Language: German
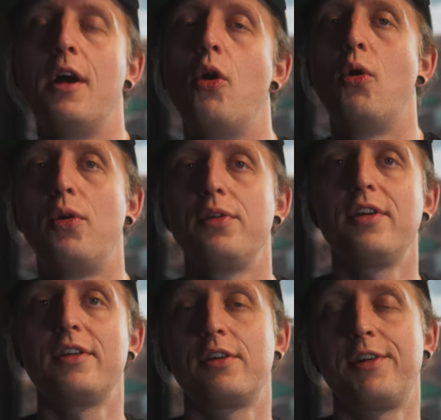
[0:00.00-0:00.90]
Und
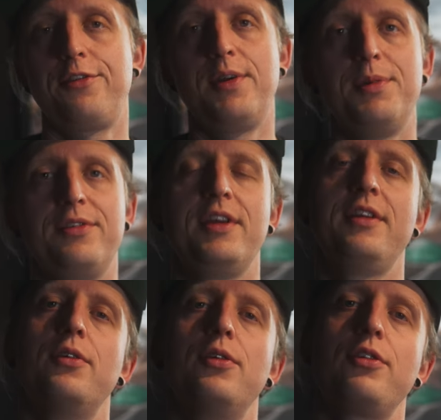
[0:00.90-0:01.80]
ja, dann quatschen wir ein
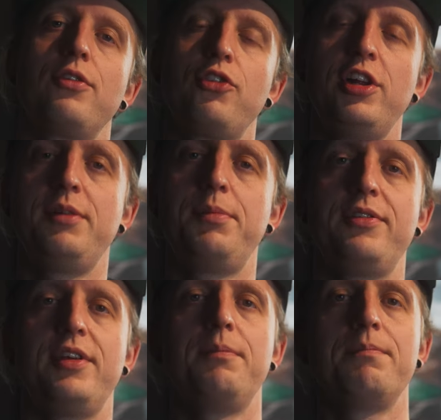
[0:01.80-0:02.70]
bisschen und chillen ein
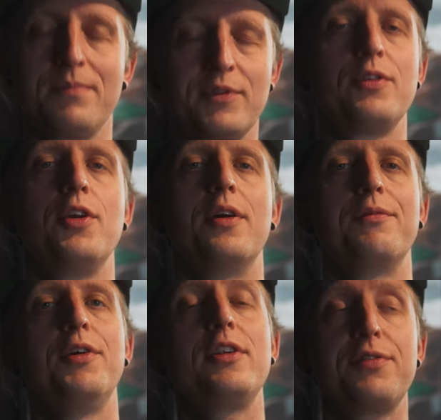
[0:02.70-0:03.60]
bisschen. Ja,
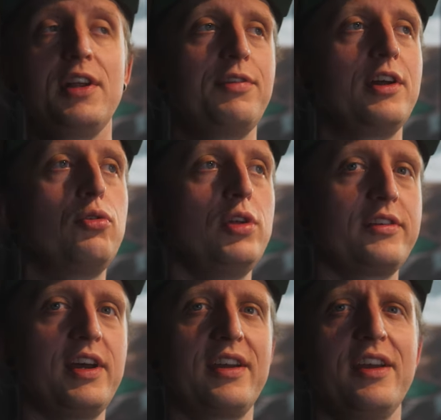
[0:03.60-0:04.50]
wird auf jeden Fall ein cooler
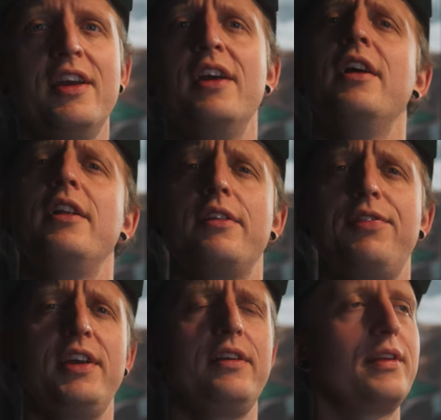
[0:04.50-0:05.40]
Tag.
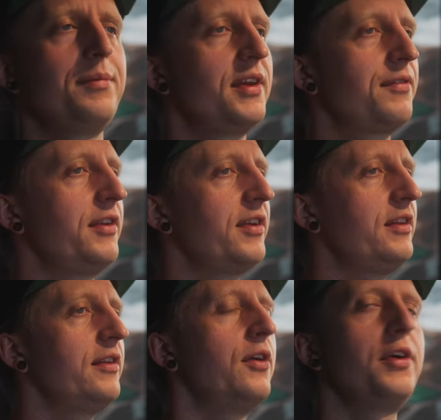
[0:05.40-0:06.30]
Deswegen Samstag, wenn es
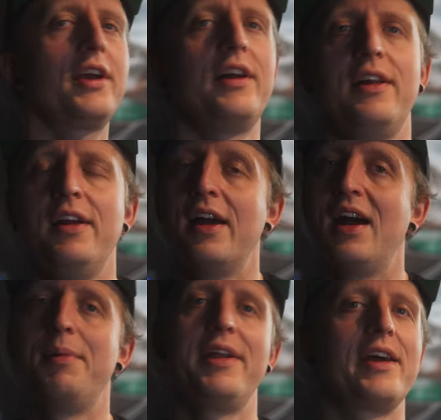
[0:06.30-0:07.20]
regnet, auch egal.
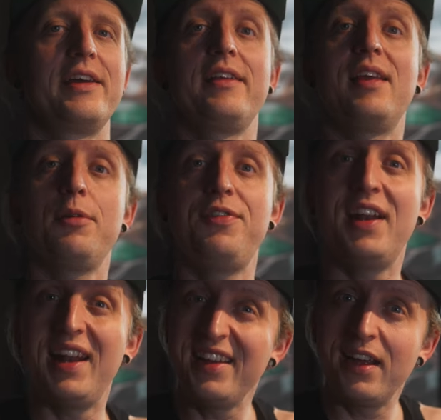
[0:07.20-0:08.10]
Aber naja, jetzt habe ich wieder
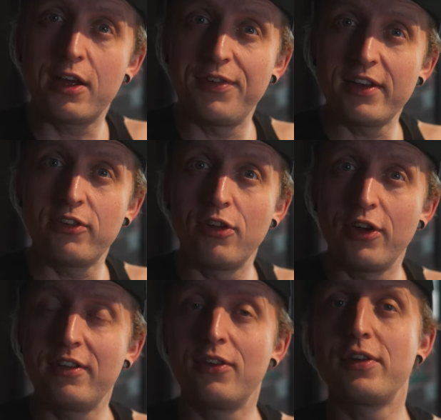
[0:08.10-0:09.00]
lange gequatscht,
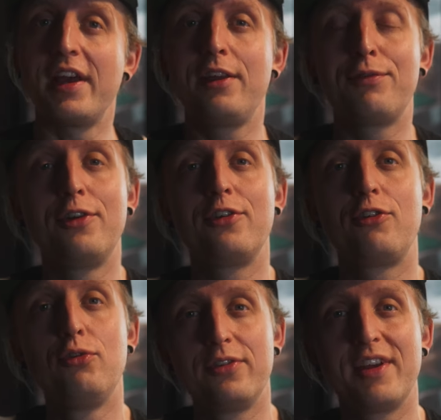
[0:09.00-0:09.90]
Leute. Und eigentlich wollte ich
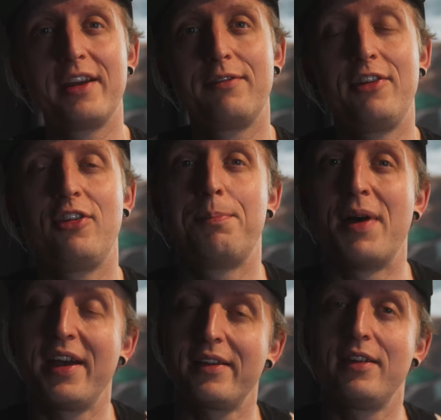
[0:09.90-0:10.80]
euch nur sagen, welche
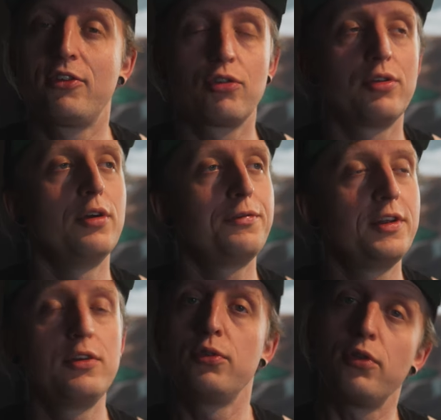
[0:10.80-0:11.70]
Parks jetzt schon
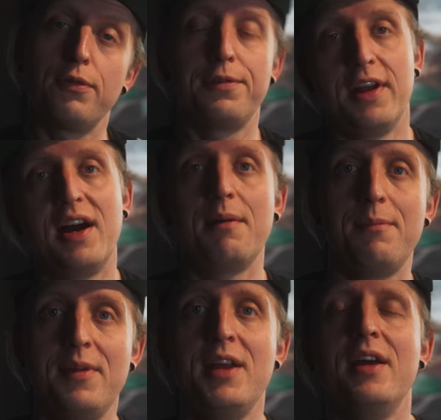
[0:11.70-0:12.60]
öffnen und offen
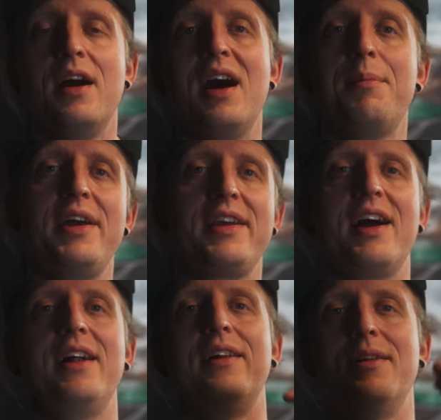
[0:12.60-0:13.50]
haben. Aber
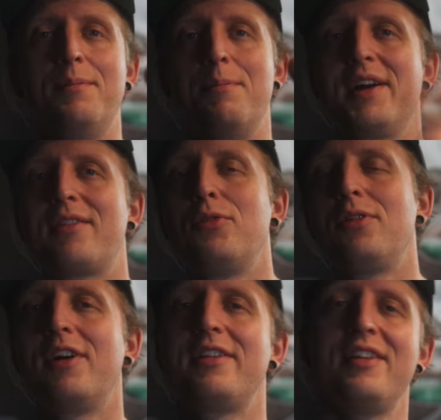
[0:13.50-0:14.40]
egal. Macht's gut,
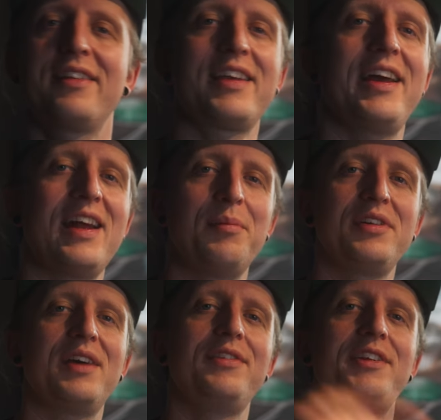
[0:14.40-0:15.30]
Leute. Lasst gerne ein Abo
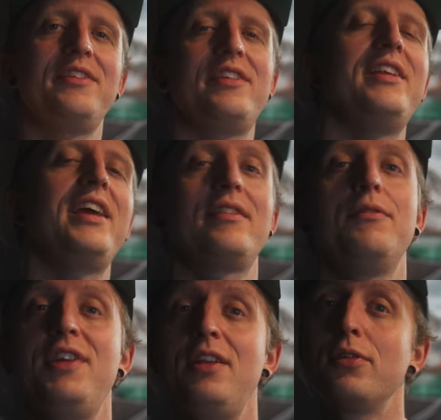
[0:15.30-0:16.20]
da. Wir sehen uns in den
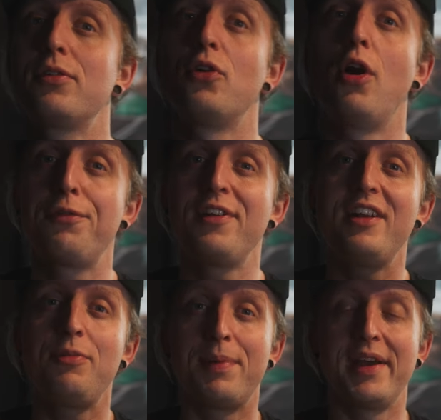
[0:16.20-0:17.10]
nächsten Videos und
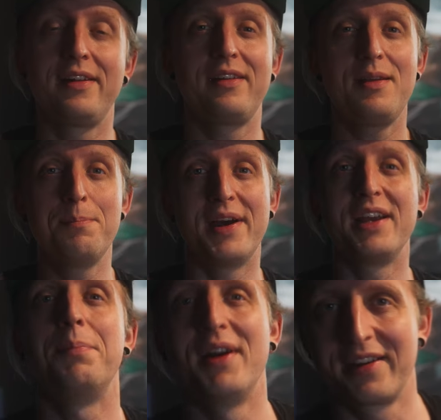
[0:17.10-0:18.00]
hoffentlich bald im
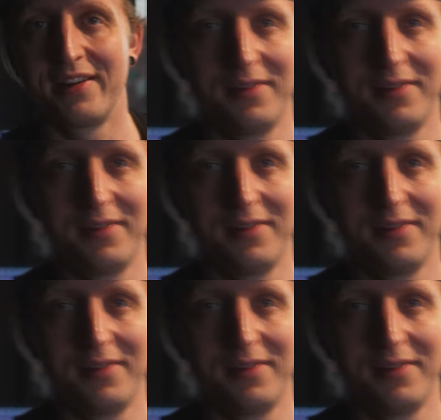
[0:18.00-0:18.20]
Bikepark.